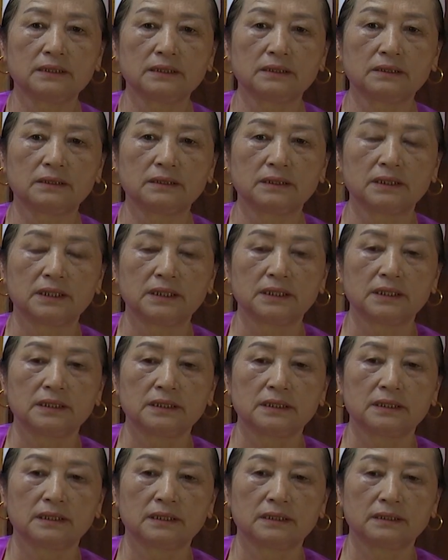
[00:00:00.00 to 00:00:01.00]
cho
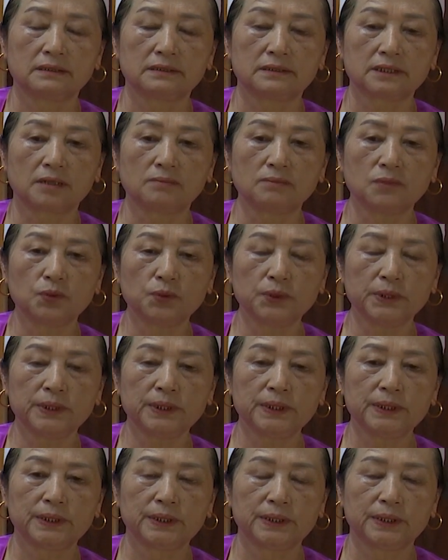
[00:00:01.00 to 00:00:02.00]
uh, 60
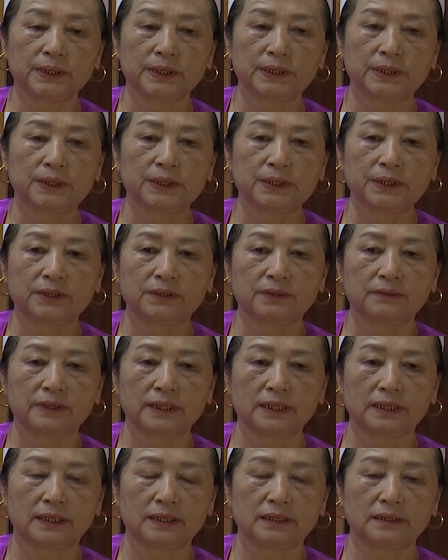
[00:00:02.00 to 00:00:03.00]

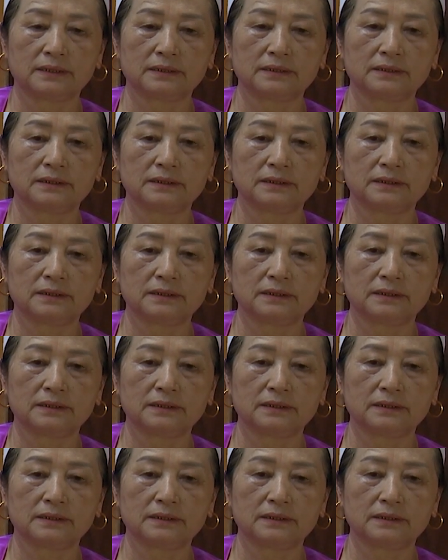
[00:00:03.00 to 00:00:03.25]
và